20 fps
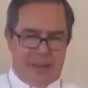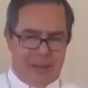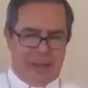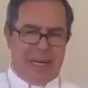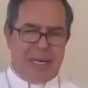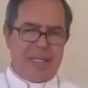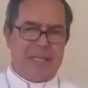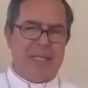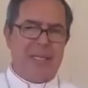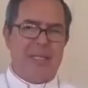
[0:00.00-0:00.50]

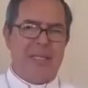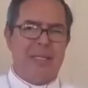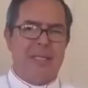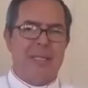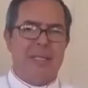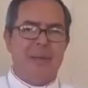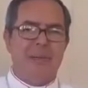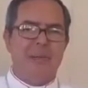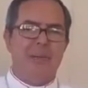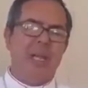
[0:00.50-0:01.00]
Gracias.
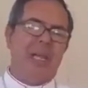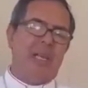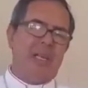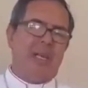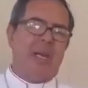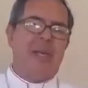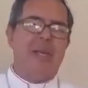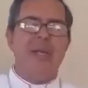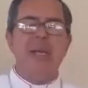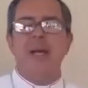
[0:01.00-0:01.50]
Me
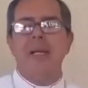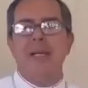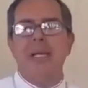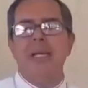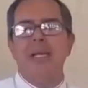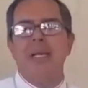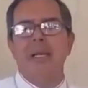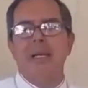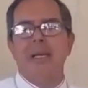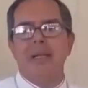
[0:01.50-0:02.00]
quedaría
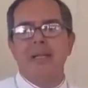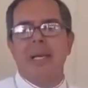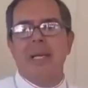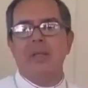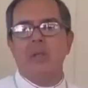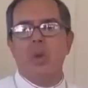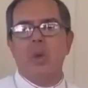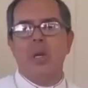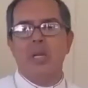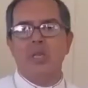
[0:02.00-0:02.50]
aquí
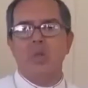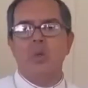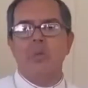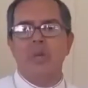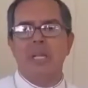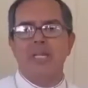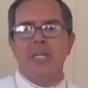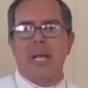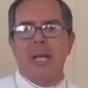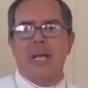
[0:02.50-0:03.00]
dándoles
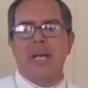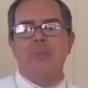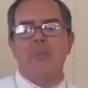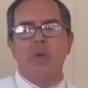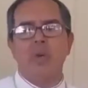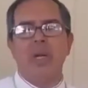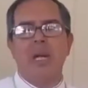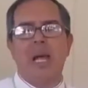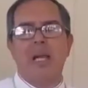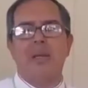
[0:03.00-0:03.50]
un mensaje
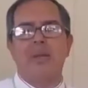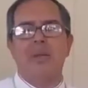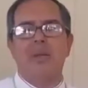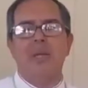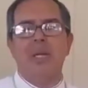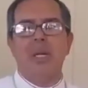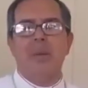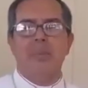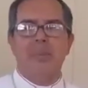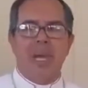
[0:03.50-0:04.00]
muy largo.
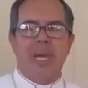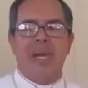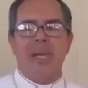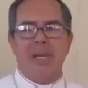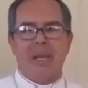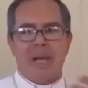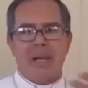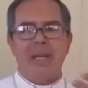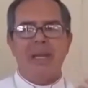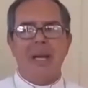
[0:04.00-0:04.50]
Me
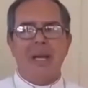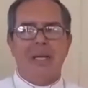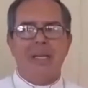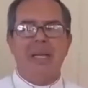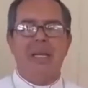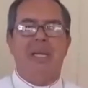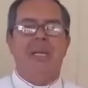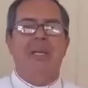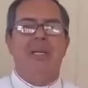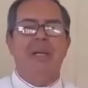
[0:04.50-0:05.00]
quedaría
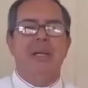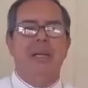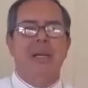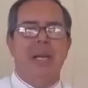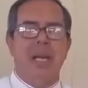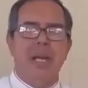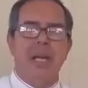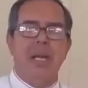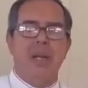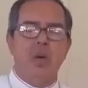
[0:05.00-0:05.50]
aquí
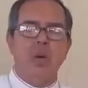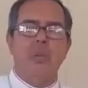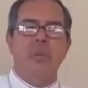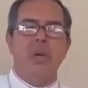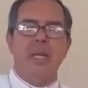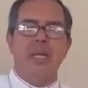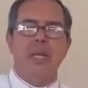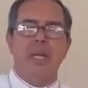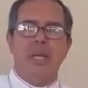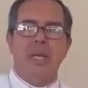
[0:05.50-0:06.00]
en el
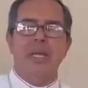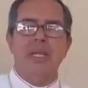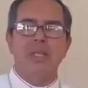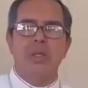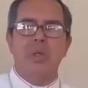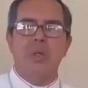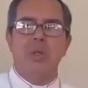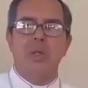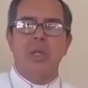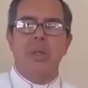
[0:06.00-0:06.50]
nombre de
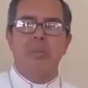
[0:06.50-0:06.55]
Cristo.